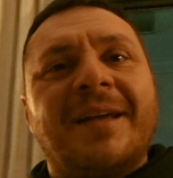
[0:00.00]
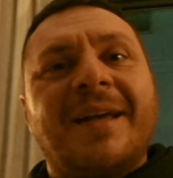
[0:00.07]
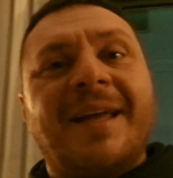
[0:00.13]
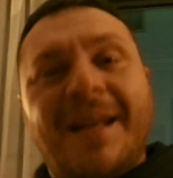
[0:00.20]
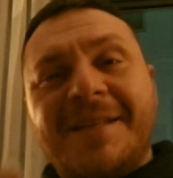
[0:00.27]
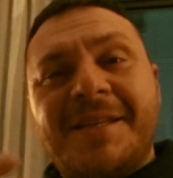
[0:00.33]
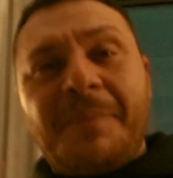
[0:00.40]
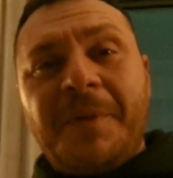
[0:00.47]

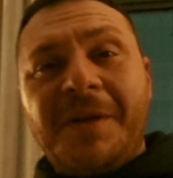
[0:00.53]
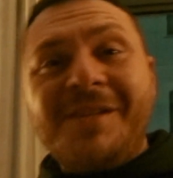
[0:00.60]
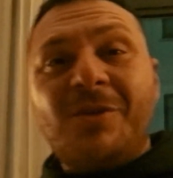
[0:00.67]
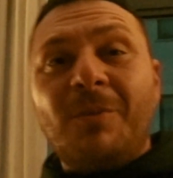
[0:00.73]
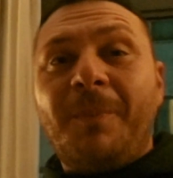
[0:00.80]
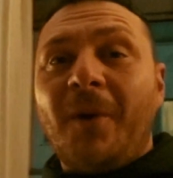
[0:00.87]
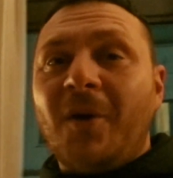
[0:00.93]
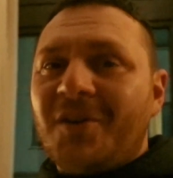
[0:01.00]
Grazie per il
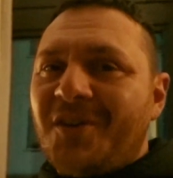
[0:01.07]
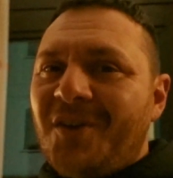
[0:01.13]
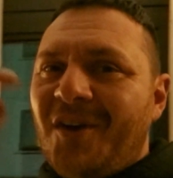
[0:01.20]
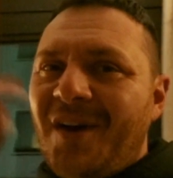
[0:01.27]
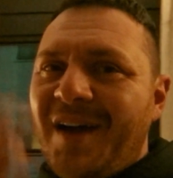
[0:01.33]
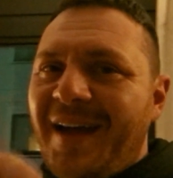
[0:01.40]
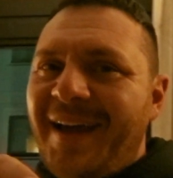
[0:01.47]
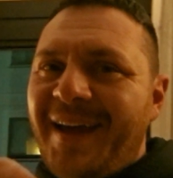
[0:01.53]

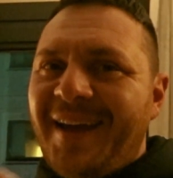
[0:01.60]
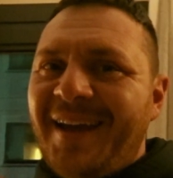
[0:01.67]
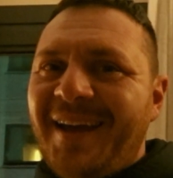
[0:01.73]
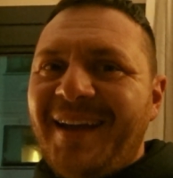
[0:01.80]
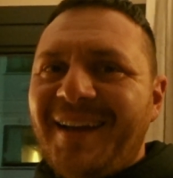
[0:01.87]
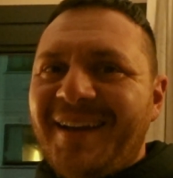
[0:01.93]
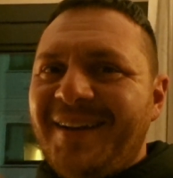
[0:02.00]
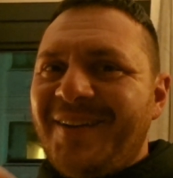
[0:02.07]
supporto
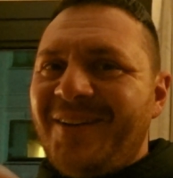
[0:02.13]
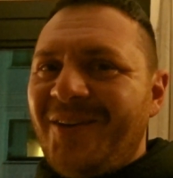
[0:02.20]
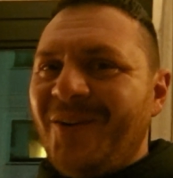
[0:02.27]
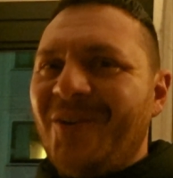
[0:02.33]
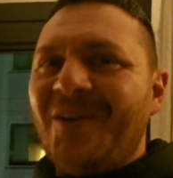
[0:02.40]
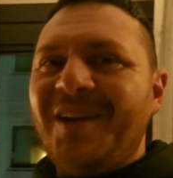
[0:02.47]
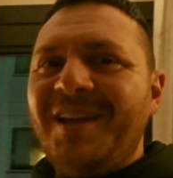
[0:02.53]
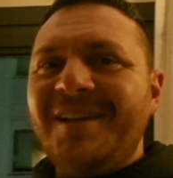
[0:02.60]
e
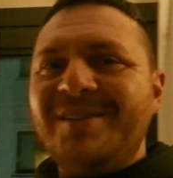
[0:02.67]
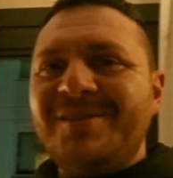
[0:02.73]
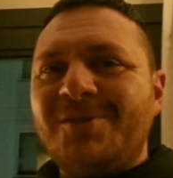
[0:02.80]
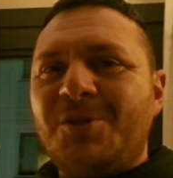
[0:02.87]
noi